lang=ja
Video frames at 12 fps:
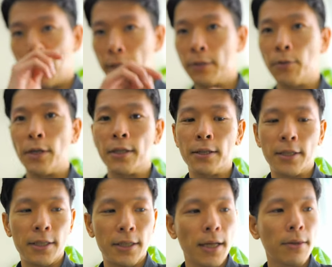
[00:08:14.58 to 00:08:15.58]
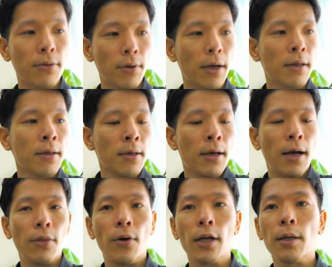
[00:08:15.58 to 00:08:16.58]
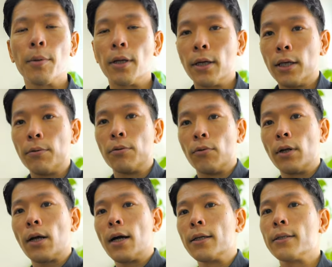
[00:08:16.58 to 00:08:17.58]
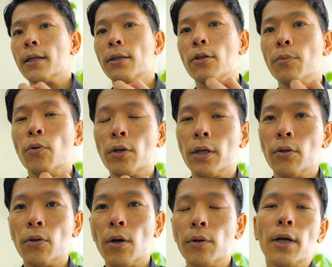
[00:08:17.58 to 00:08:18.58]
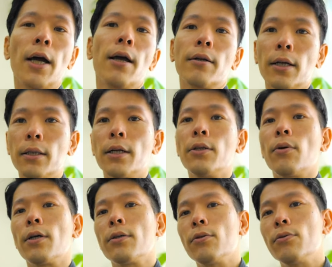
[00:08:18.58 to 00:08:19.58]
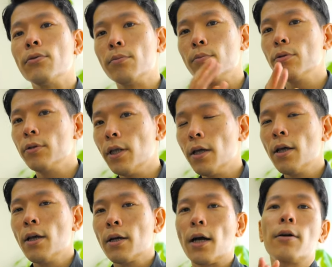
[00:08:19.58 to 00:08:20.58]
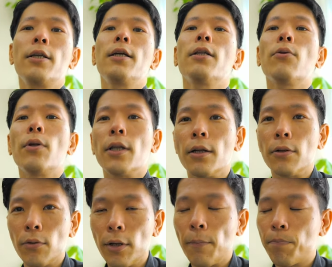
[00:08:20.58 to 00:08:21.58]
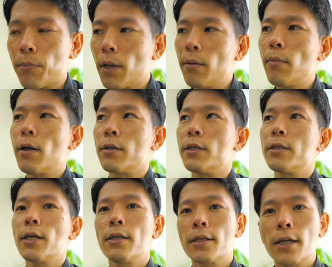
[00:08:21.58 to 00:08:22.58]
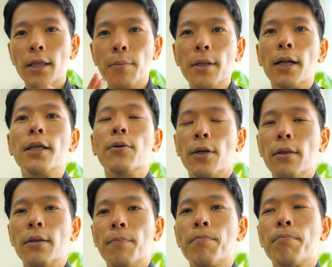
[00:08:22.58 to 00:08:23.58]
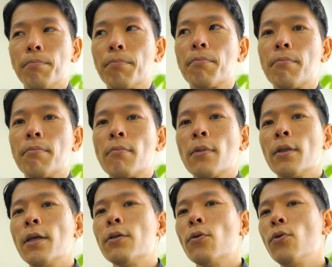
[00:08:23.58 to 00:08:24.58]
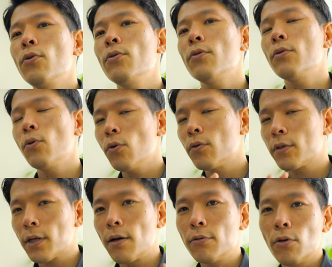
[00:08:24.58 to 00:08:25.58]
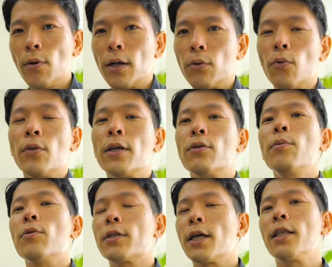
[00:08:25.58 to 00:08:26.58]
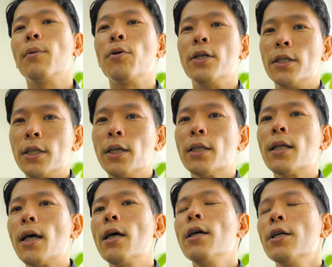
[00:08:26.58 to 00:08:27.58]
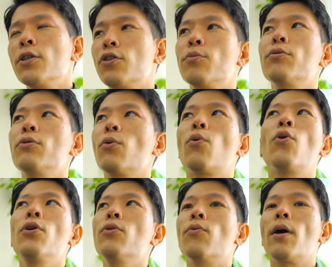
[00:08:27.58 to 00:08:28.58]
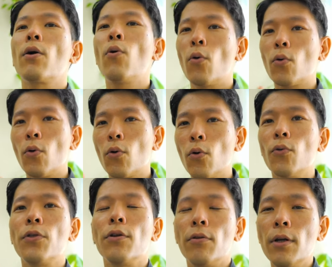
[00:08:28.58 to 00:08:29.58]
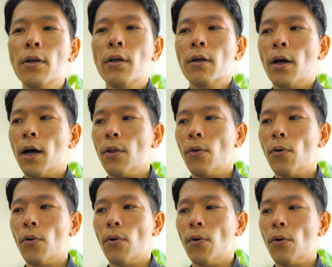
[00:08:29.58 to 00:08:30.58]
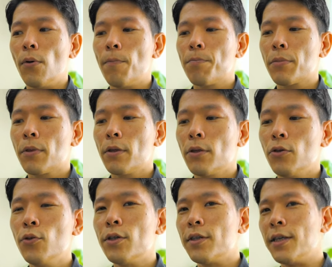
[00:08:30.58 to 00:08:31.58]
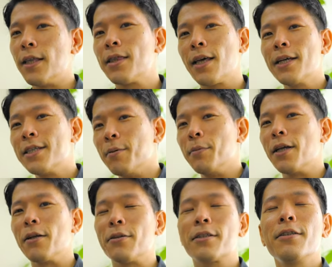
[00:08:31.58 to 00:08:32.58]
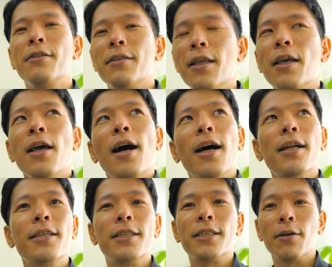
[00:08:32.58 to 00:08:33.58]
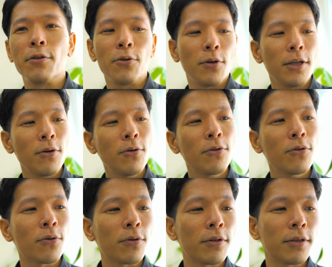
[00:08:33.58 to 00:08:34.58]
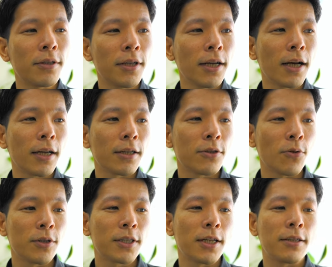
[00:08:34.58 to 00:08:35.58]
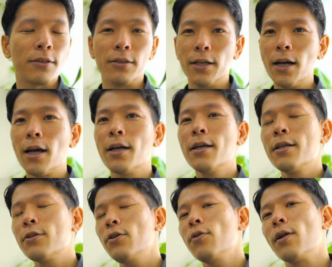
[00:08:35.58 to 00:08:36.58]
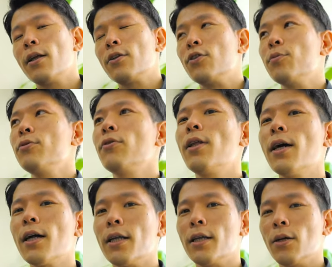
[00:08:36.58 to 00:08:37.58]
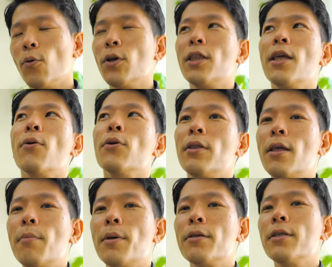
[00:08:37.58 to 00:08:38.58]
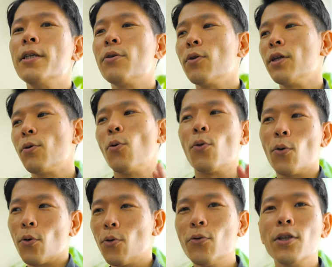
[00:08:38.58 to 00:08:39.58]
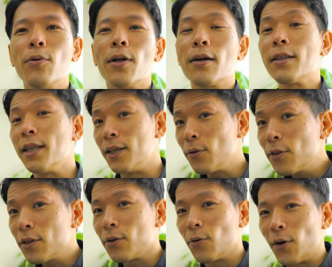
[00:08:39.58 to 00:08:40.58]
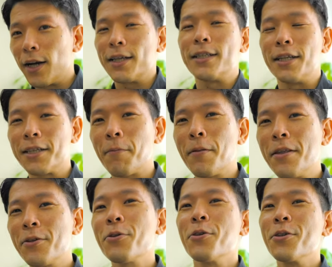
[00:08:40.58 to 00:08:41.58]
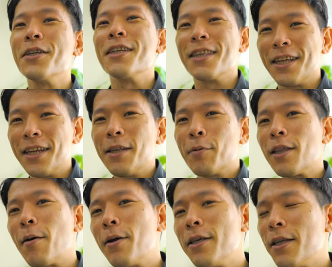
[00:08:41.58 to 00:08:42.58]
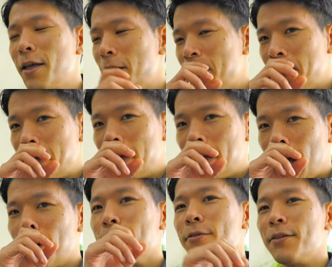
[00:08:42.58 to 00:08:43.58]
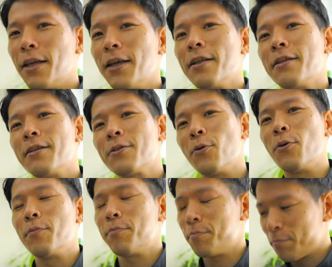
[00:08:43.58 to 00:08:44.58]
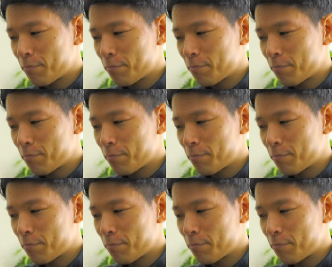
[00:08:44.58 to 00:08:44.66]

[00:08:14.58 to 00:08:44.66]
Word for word: かストレス違うとかあのはたまた皮膚のね感染っていう病気の治りが早くなったりとかする分で確認が取れているのでまあ実際に使ってみたらいいよねって。うんで、そういうを使うのはどんな人でも使ってもいいし、ただ自分のこういうのはこうこうこうっていうね、あのー唯一絶対心みたいなの作って話しちゃうと、いろいろちょっとズレが生じたりするから、そういうのはね、自分の中に置いておいて、別に人にこうこうこうって言わなくていいよっていうお話でした。ちょっとずれちゃったね。でもたまにね、あるんで、そう。